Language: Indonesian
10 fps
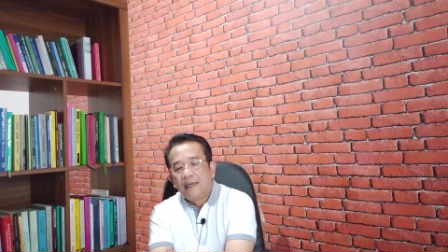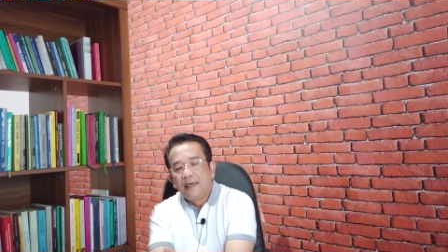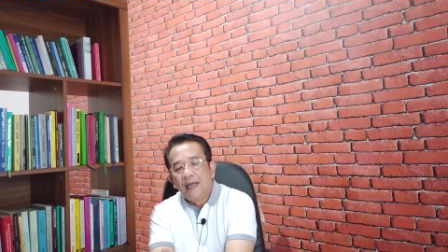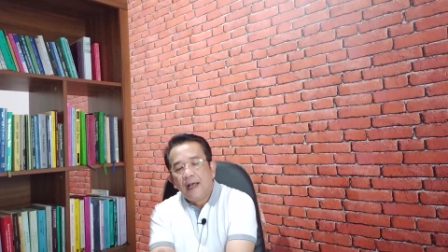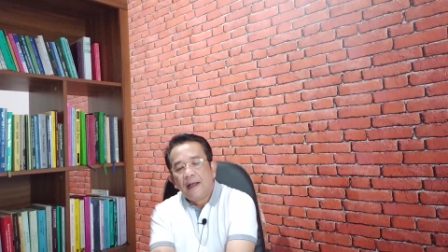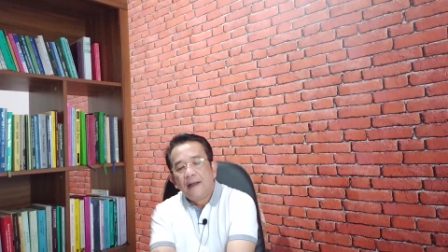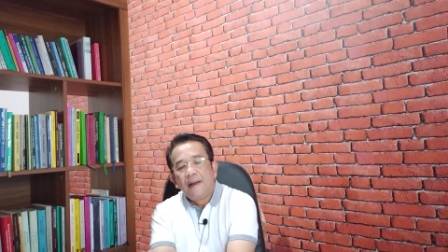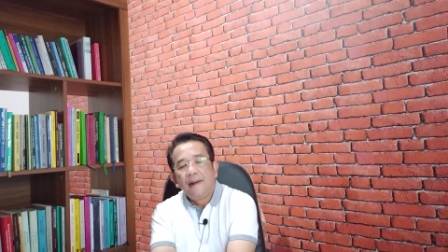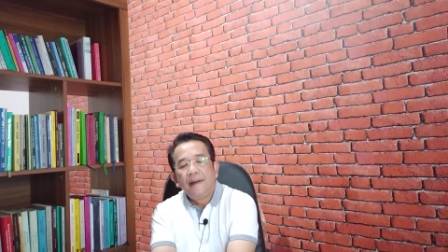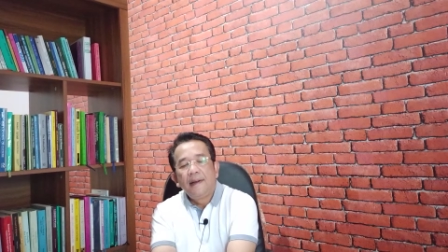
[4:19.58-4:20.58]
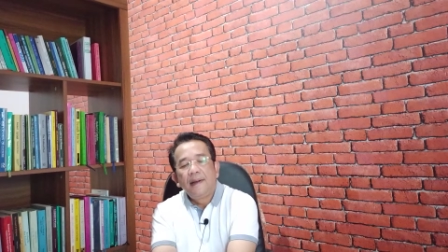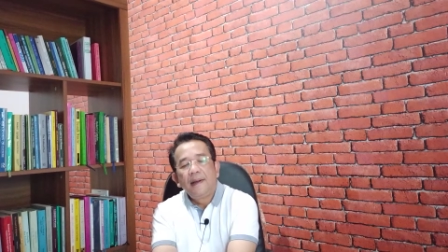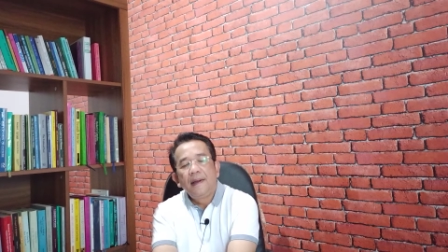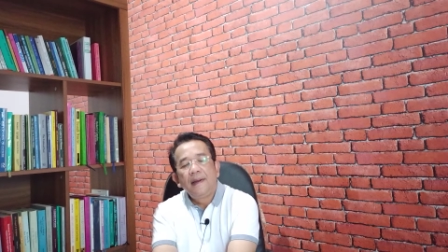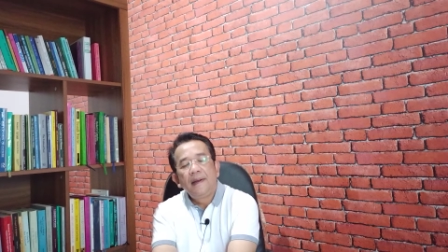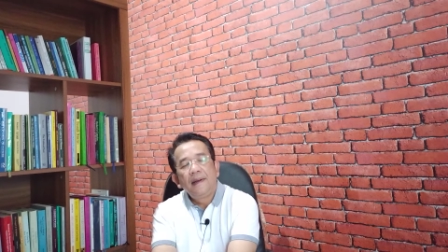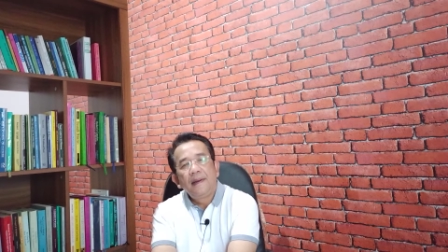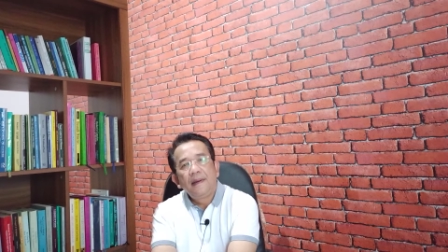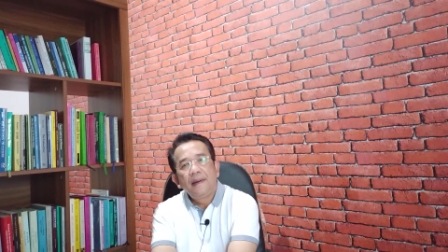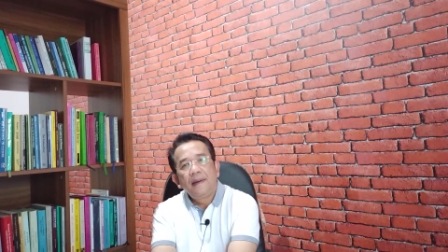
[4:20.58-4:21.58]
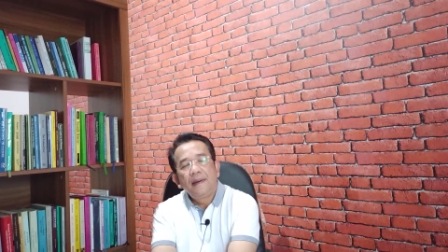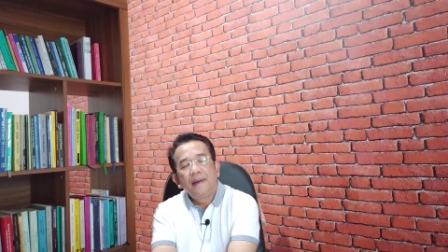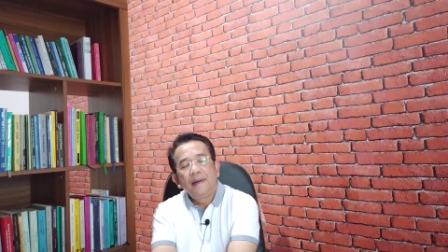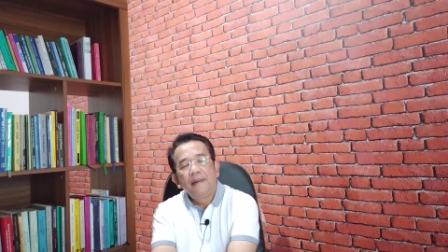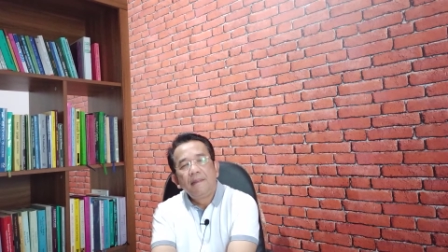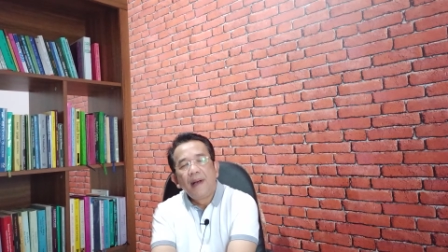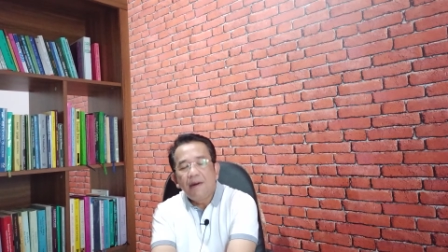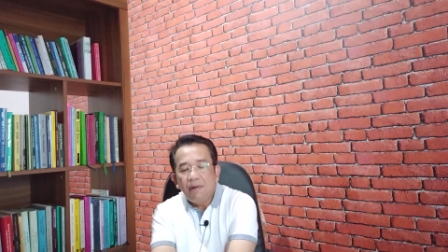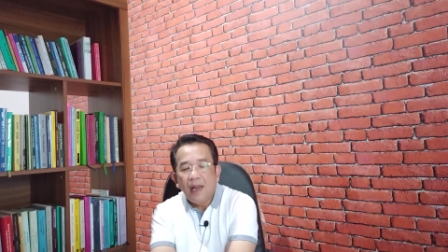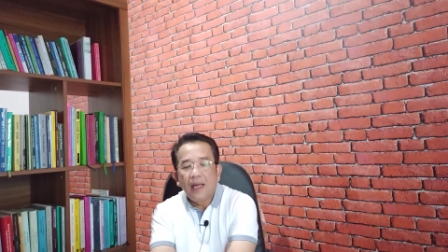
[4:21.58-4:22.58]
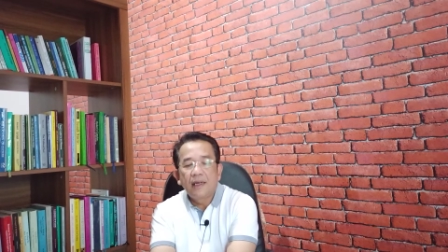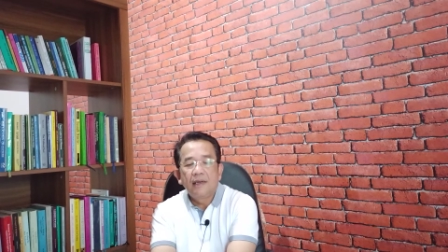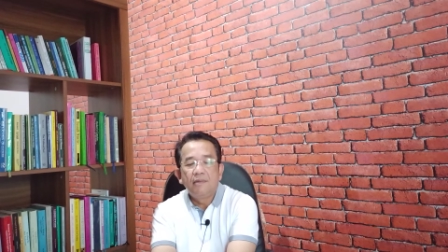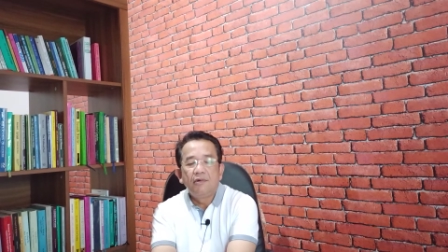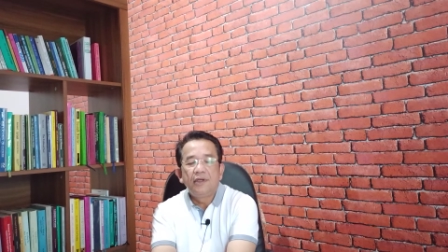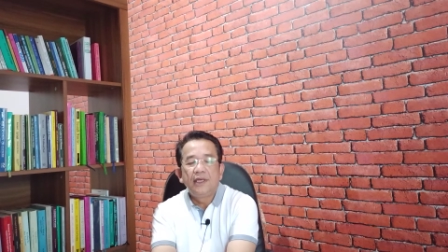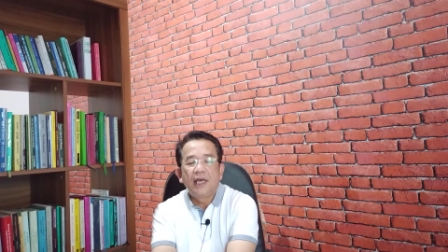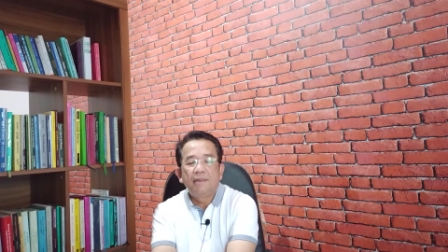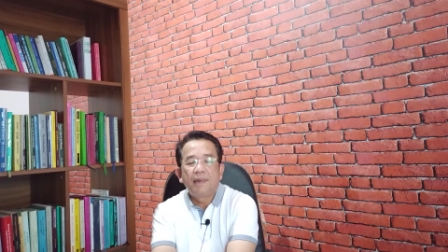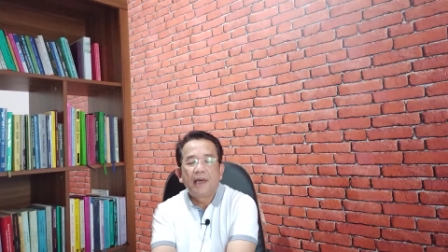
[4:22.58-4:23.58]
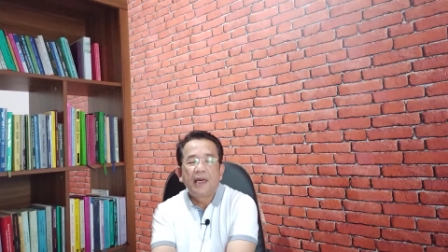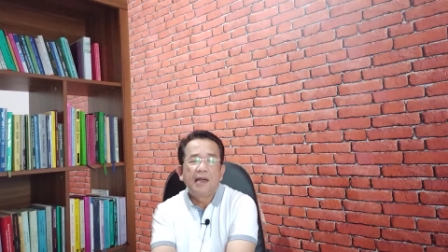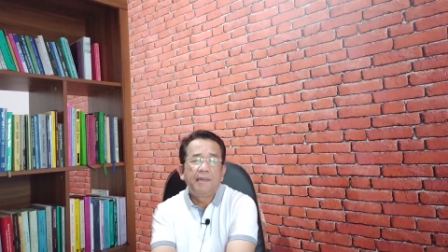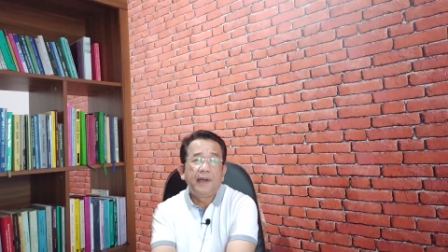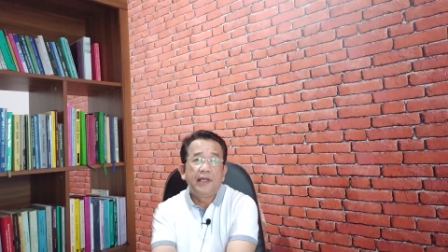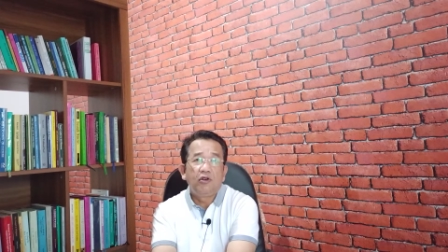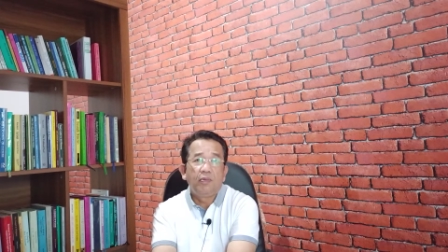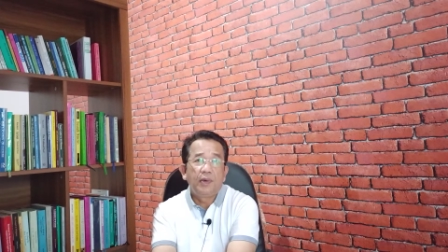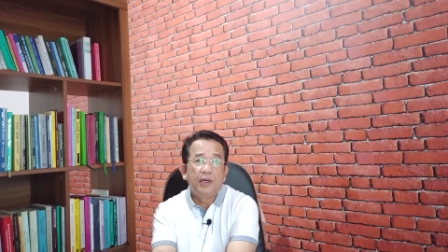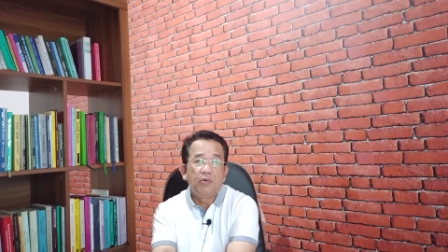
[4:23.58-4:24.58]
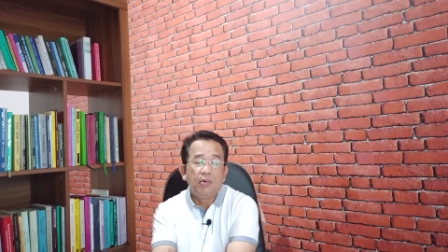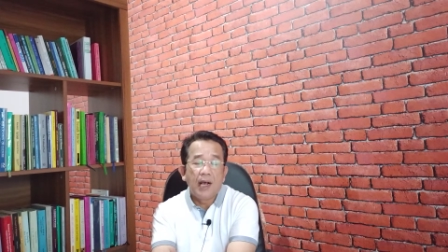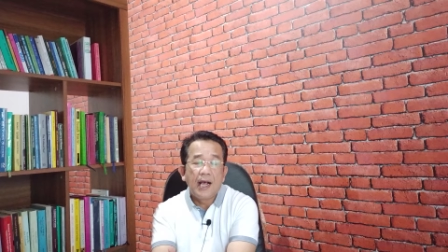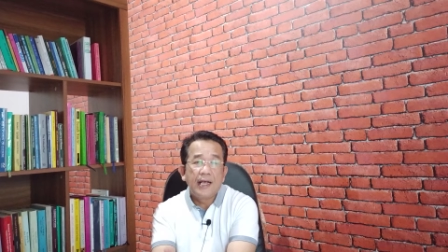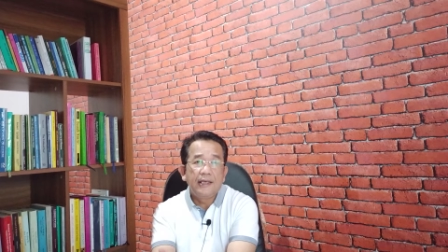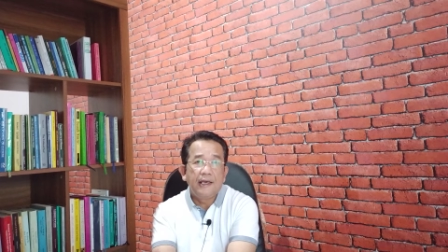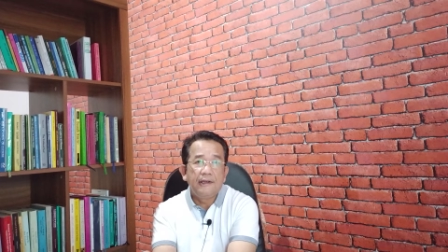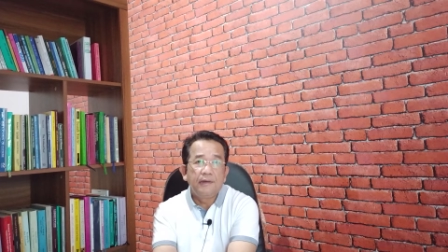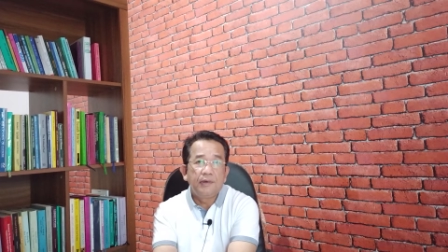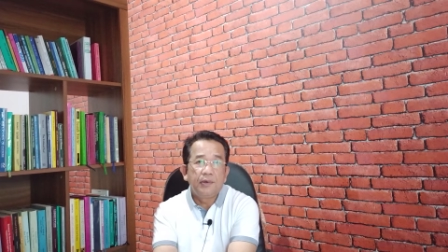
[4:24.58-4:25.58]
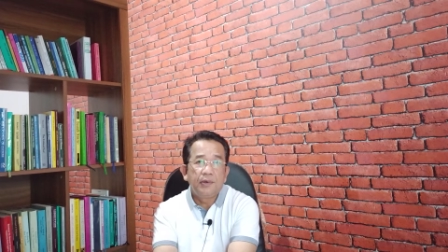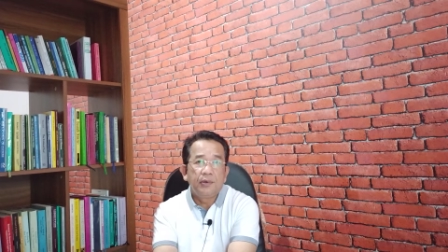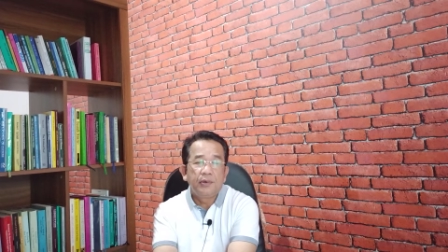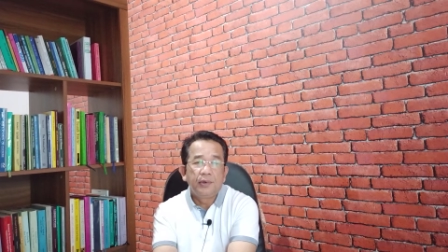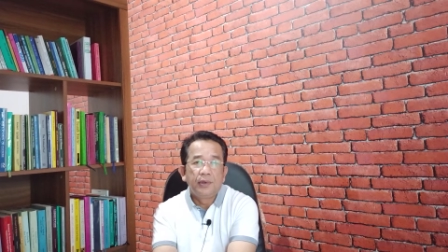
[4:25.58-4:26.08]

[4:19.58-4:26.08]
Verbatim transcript: Nah, eh, barulah kemudian pada perikop kedua yaitu